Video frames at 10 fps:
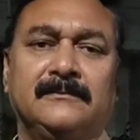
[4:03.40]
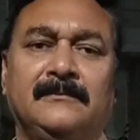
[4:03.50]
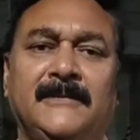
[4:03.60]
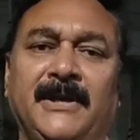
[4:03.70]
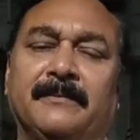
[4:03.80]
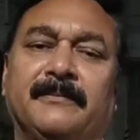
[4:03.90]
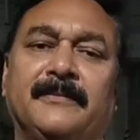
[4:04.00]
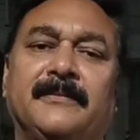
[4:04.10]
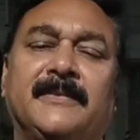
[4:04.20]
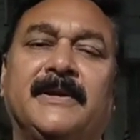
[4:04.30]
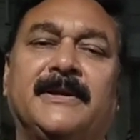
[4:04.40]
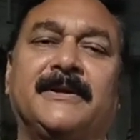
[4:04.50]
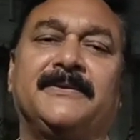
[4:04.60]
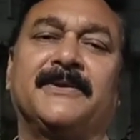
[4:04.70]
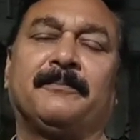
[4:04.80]
नहीं देखिए
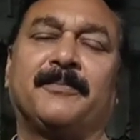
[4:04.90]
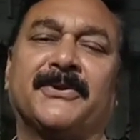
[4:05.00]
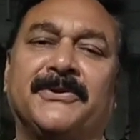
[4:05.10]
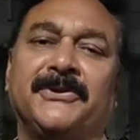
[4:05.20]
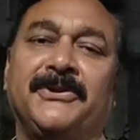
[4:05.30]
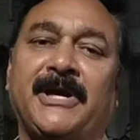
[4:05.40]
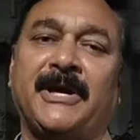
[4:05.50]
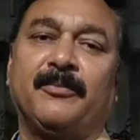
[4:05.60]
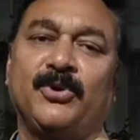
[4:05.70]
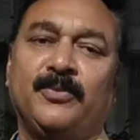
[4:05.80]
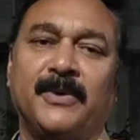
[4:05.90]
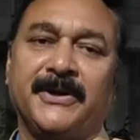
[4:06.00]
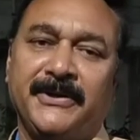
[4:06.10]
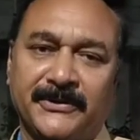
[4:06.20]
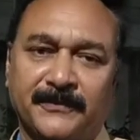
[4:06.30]
जनप्रतिनिधि का एक बहुत
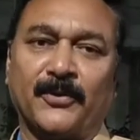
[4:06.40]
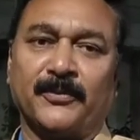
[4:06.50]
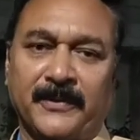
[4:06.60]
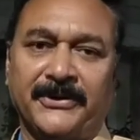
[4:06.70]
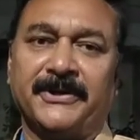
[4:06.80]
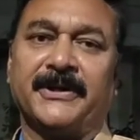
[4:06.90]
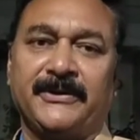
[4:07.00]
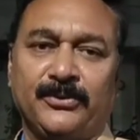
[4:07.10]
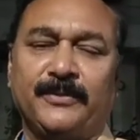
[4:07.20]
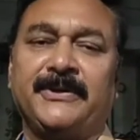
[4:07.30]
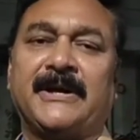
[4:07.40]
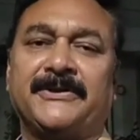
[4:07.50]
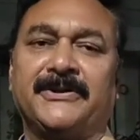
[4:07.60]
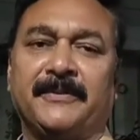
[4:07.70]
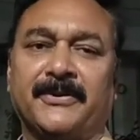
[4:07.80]
बड़ी रिस्पॉन्सिबिलिटी है जो भी यहाँ
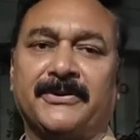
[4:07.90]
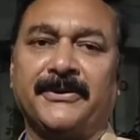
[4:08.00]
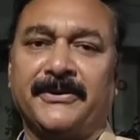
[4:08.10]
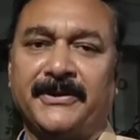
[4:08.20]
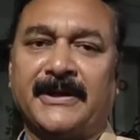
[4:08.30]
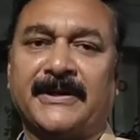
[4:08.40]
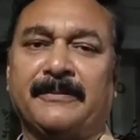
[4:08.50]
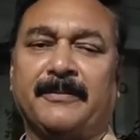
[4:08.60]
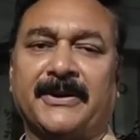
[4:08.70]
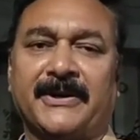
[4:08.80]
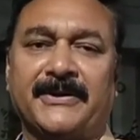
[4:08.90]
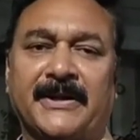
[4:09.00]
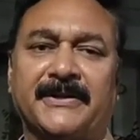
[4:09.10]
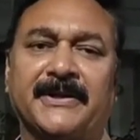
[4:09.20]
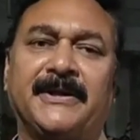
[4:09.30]
जनप्रतिनिधि यहाँ से बन के
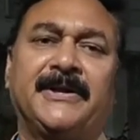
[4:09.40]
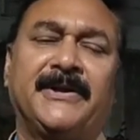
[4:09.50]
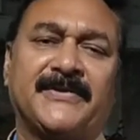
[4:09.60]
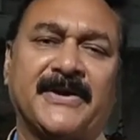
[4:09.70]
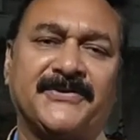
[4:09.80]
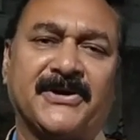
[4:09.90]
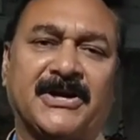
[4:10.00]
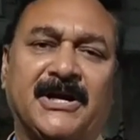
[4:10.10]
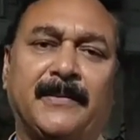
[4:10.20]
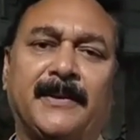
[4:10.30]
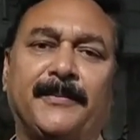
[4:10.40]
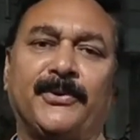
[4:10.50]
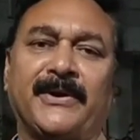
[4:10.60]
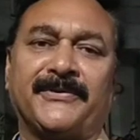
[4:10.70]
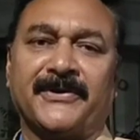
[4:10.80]
जाते हैं चाहे स्टेट लेवल पर
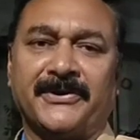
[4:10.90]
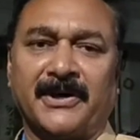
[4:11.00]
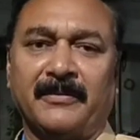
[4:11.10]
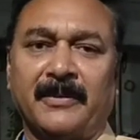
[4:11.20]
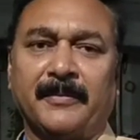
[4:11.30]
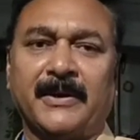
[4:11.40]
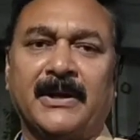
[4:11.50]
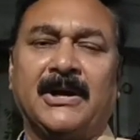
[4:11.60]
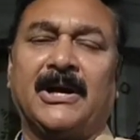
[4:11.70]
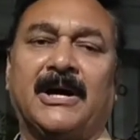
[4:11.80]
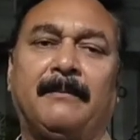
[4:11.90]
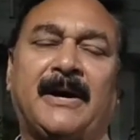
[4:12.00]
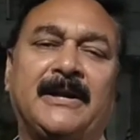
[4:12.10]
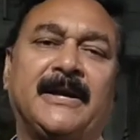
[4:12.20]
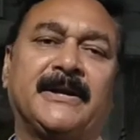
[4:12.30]
या सेंट्रल लेवल पर अब
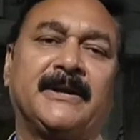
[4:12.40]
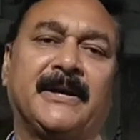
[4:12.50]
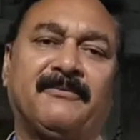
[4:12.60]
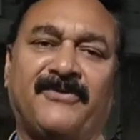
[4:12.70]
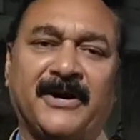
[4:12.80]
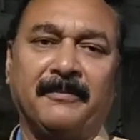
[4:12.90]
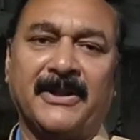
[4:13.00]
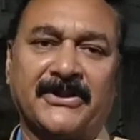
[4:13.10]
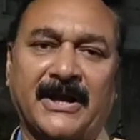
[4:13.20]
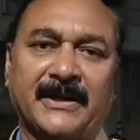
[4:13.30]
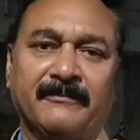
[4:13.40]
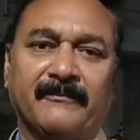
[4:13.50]
मान लिया कि एक फ़ंड मिलता है